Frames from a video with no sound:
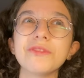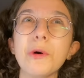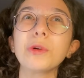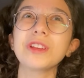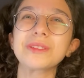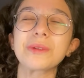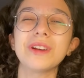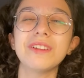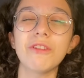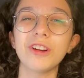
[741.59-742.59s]
oradaki
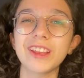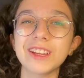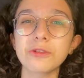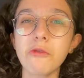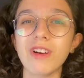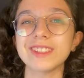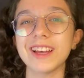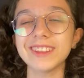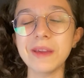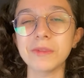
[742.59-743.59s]
soruları ve örnekleri çok fazla
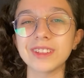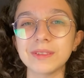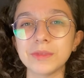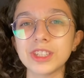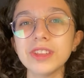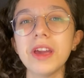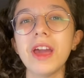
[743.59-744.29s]
anlayamadığım için